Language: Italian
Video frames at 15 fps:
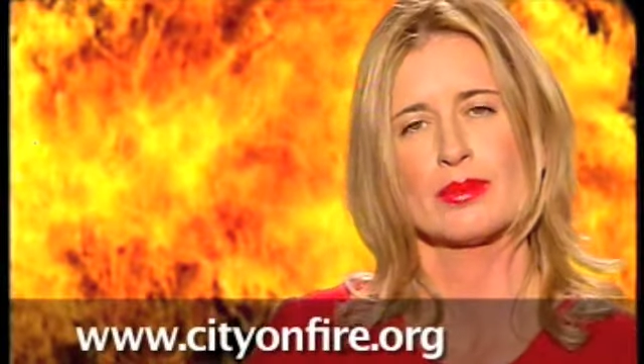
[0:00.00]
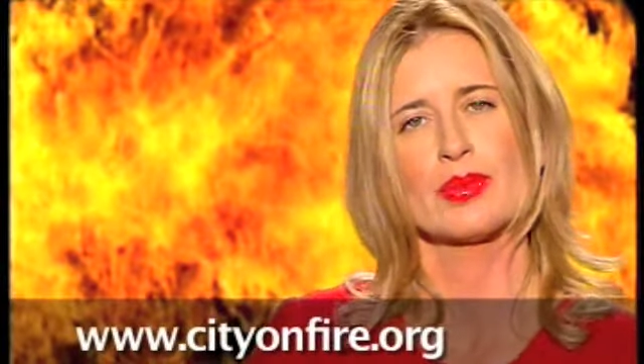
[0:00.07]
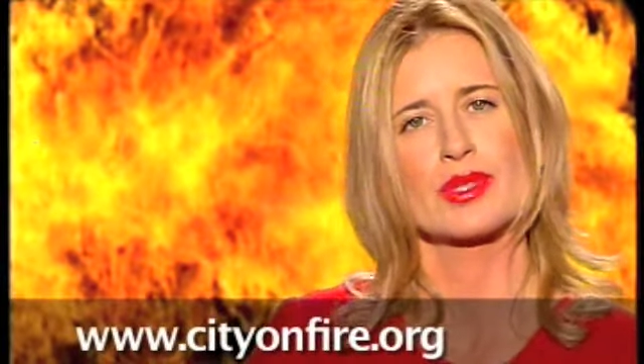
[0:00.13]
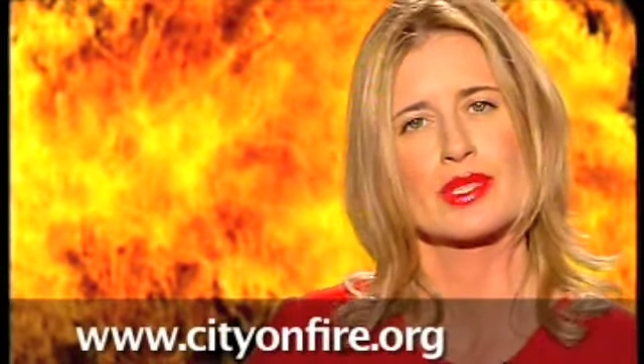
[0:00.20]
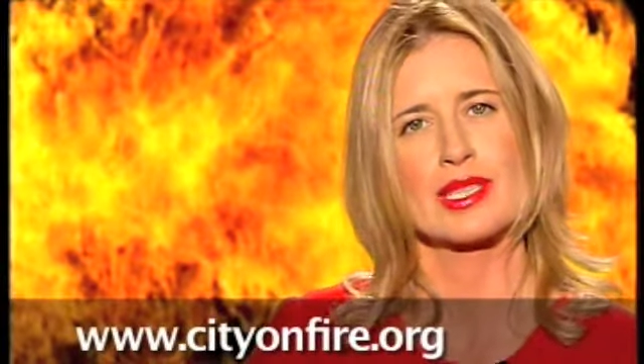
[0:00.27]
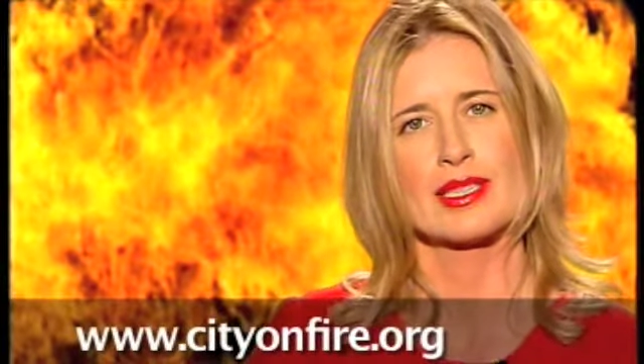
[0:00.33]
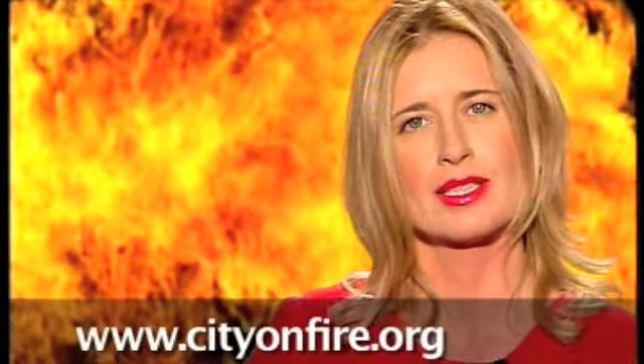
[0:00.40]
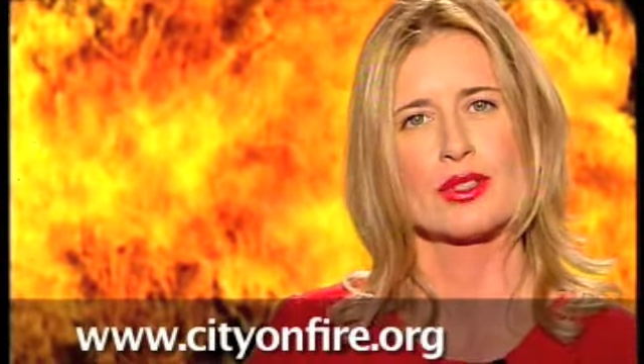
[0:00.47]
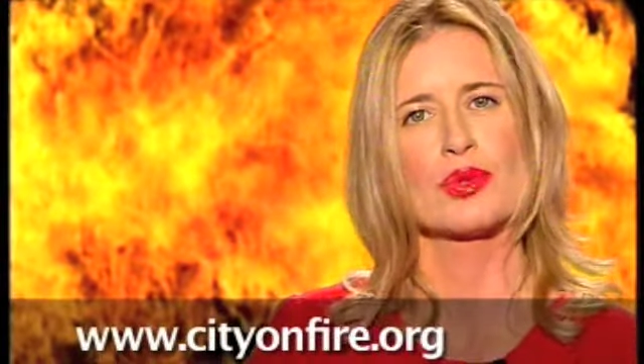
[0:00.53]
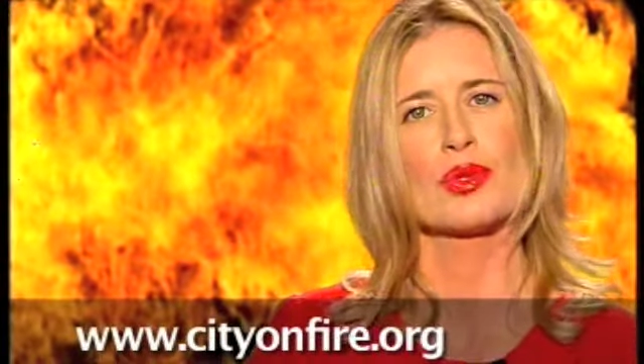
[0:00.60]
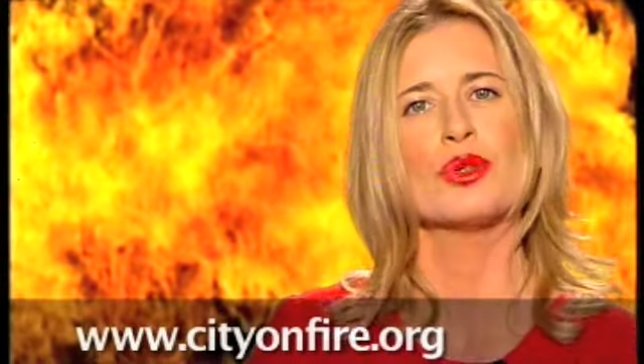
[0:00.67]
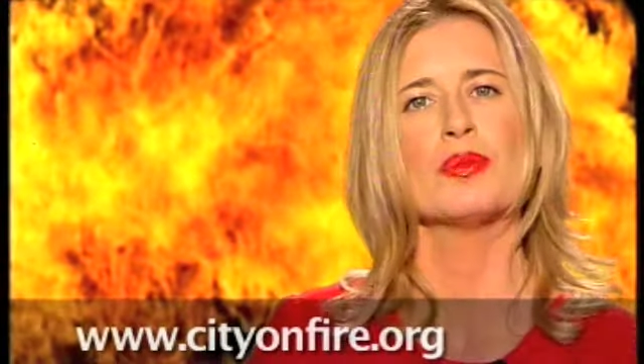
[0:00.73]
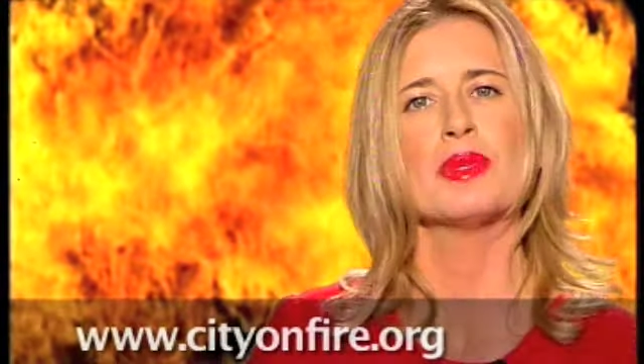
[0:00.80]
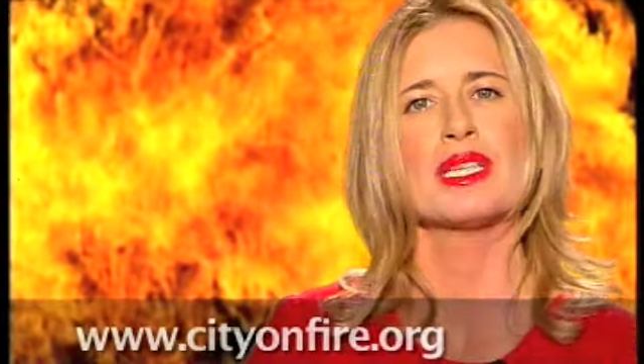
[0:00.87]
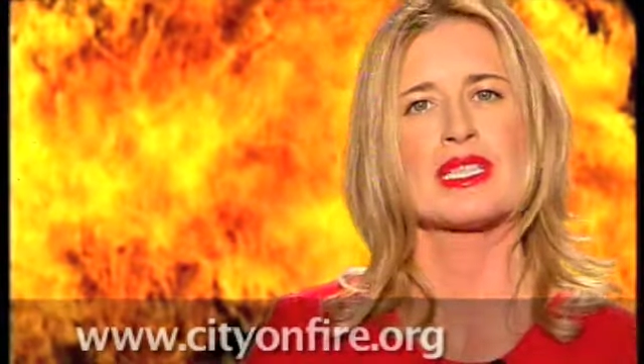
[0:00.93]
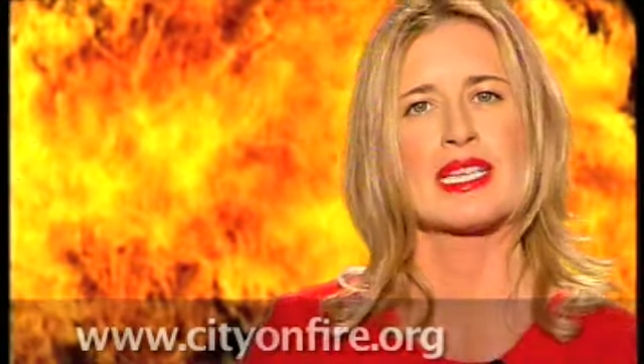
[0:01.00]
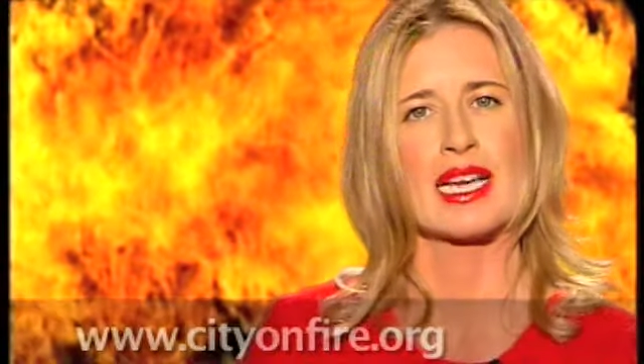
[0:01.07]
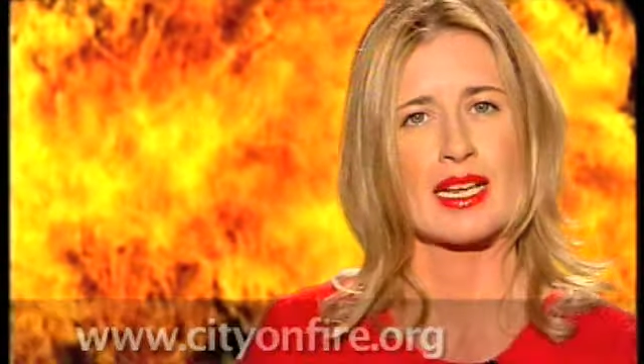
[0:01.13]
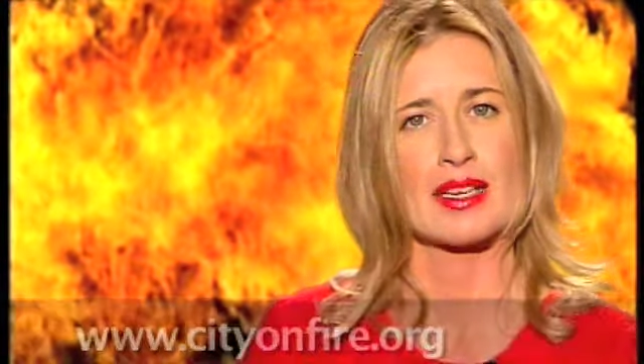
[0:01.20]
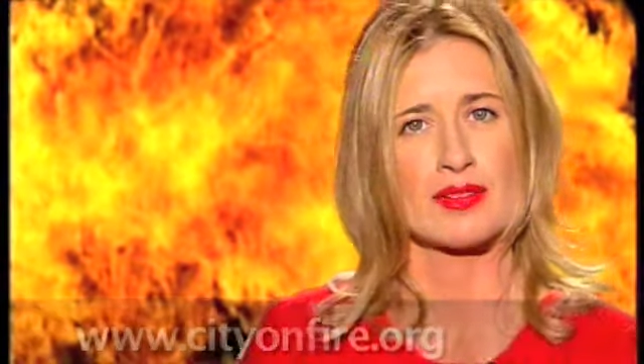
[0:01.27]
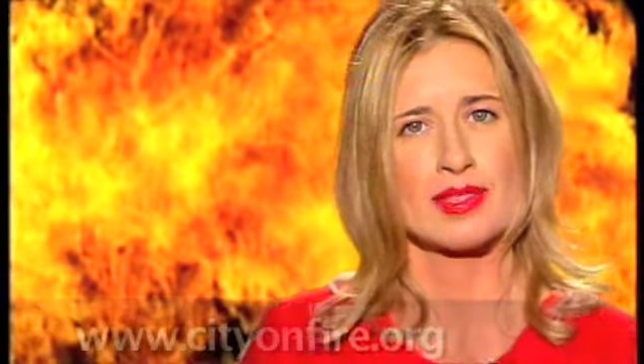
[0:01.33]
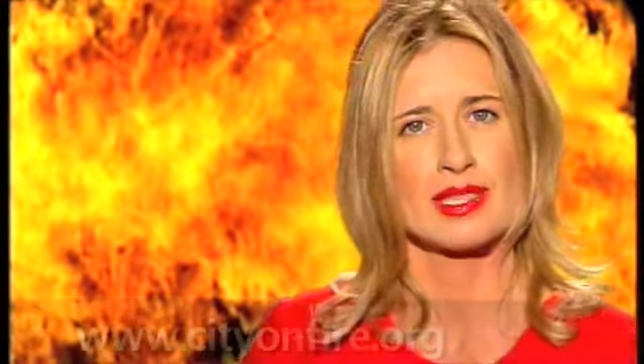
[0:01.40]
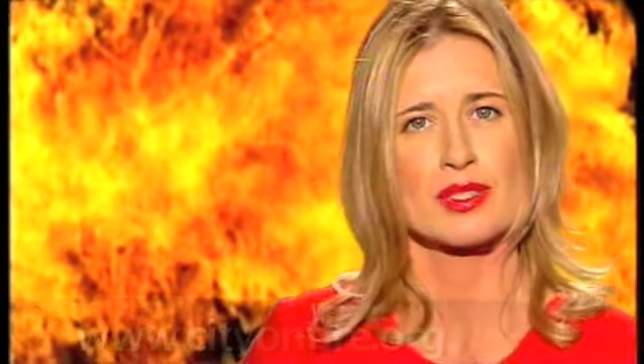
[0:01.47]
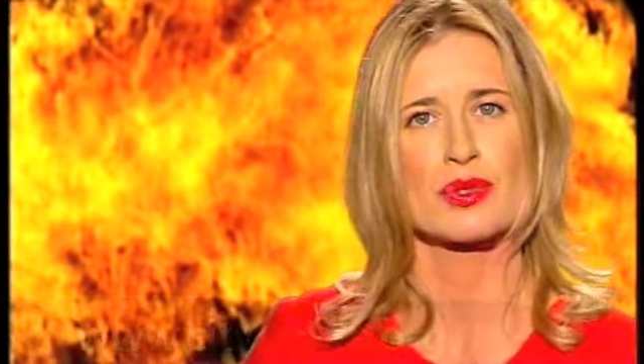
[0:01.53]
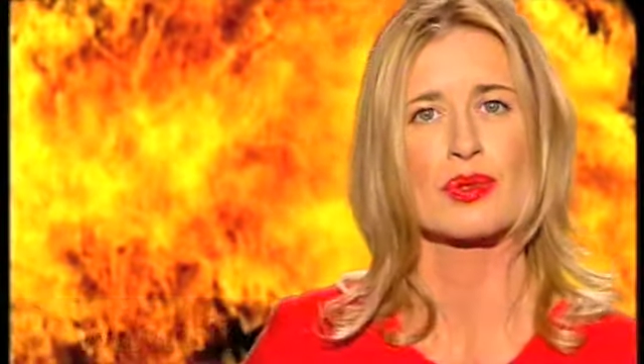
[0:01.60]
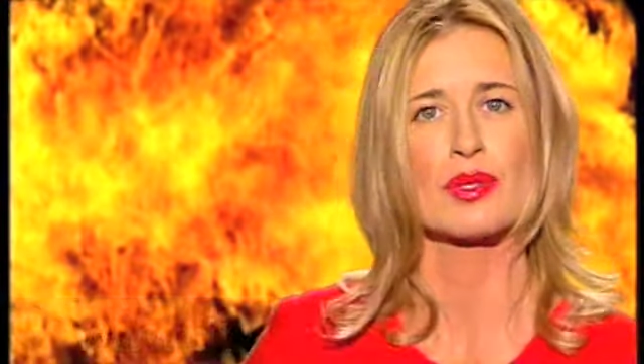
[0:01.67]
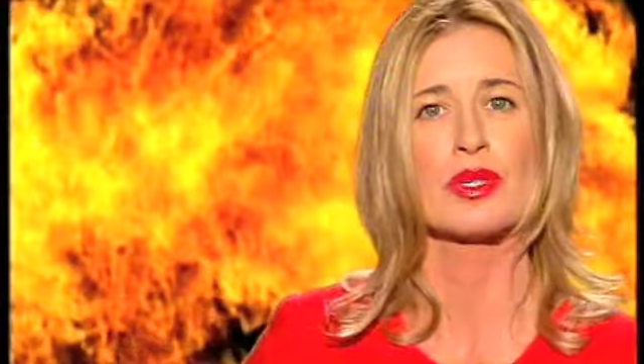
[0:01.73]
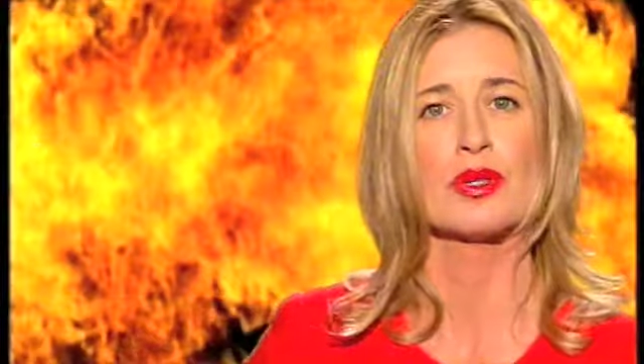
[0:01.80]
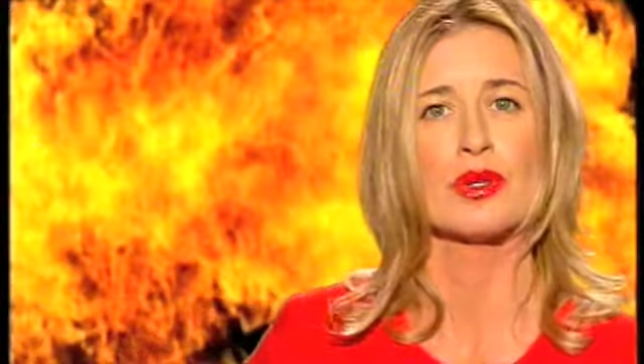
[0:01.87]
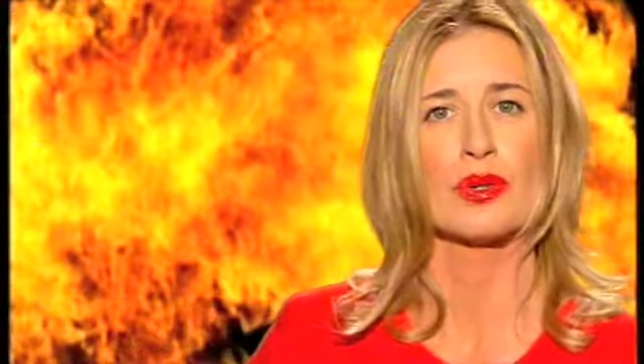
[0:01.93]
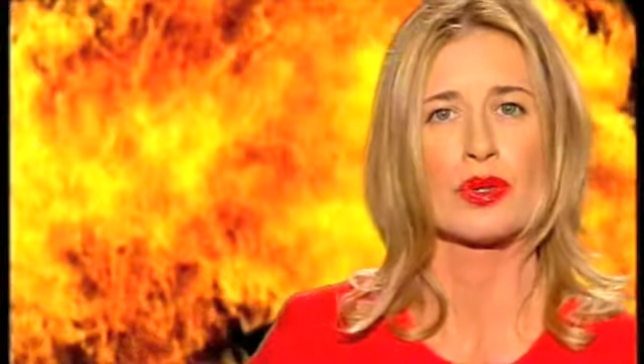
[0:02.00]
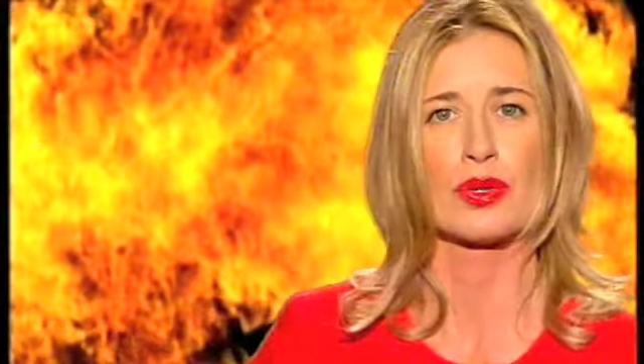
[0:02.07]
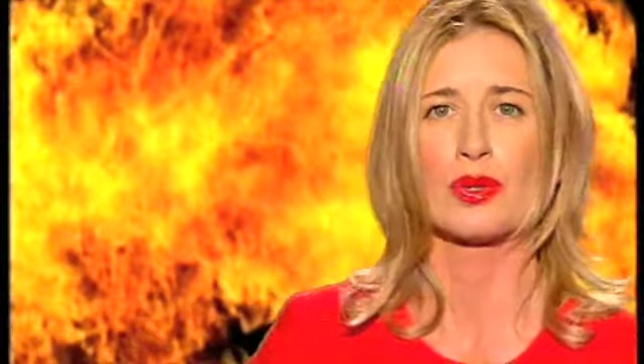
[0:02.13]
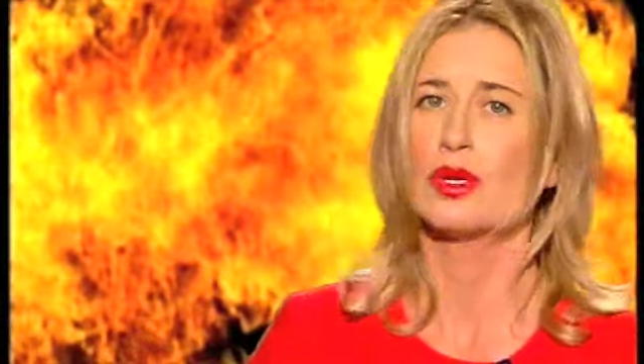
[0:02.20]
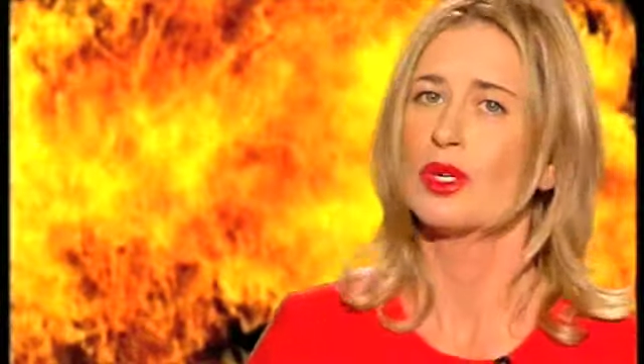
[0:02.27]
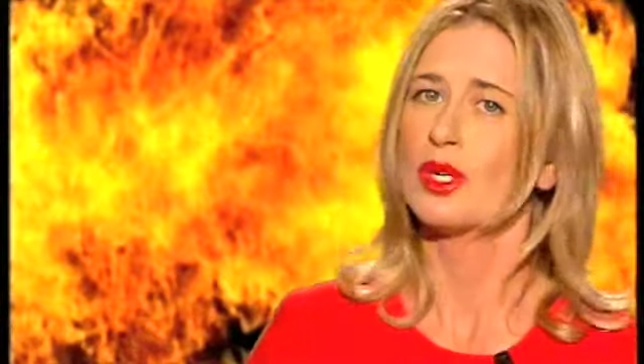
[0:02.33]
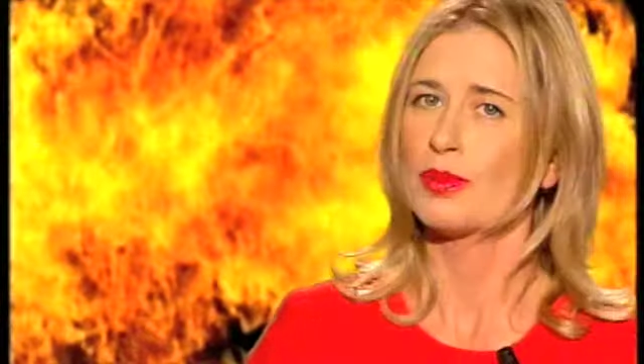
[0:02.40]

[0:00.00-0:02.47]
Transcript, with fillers: potete documentarvi sui loro